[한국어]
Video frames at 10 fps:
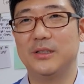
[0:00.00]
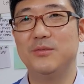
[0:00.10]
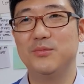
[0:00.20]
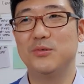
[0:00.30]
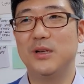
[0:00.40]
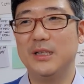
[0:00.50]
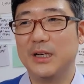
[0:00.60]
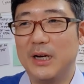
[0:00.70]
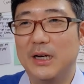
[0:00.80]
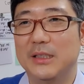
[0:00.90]
흥분을
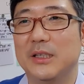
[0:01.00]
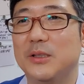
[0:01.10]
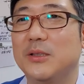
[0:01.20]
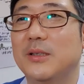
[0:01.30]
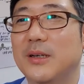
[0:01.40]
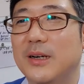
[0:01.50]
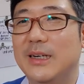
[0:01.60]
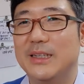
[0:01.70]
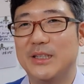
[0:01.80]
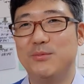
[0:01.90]
하니까 이제
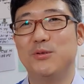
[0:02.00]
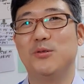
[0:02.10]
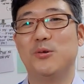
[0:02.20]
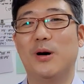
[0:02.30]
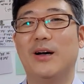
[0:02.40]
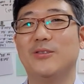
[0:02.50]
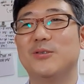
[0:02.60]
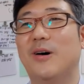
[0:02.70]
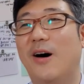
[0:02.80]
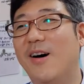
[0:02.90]
기분이
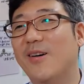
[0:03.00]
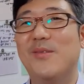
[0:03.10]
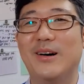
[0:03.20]
좋아가지고 어